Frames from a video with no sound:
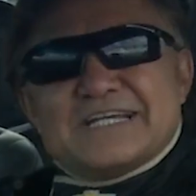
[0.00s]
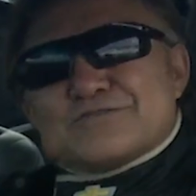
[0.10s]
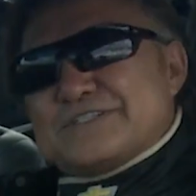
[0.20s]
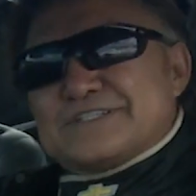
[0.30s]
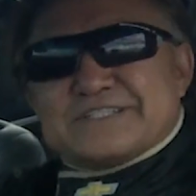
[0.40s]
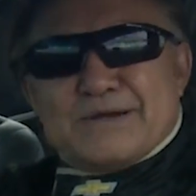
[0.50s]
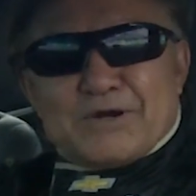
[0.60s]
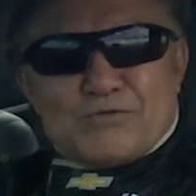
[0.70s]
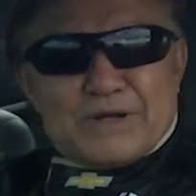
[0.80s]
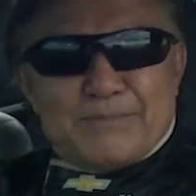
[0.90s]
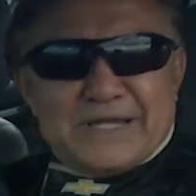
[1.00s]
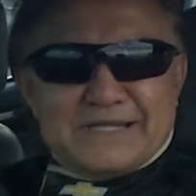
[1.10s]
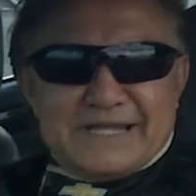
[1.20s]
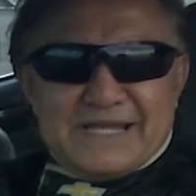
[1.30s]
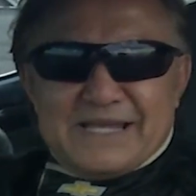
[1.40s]
e o sistema com
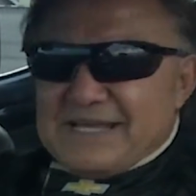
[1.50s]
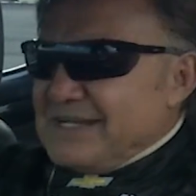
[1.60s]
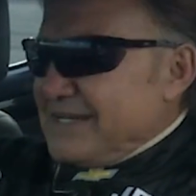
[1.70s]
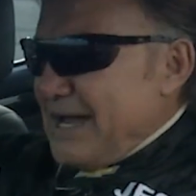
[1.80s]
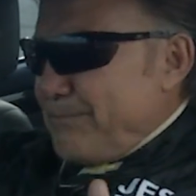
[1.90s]
EBD na